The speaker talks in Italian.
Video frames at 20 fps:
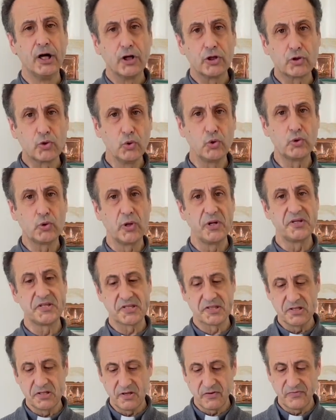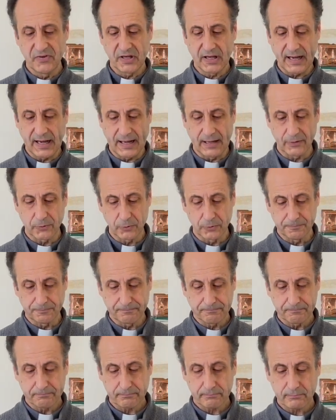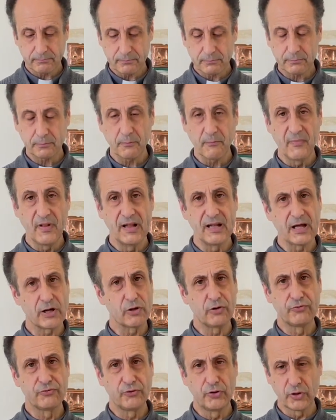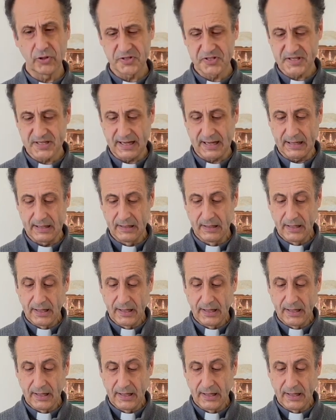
tutto il significato. La loro forza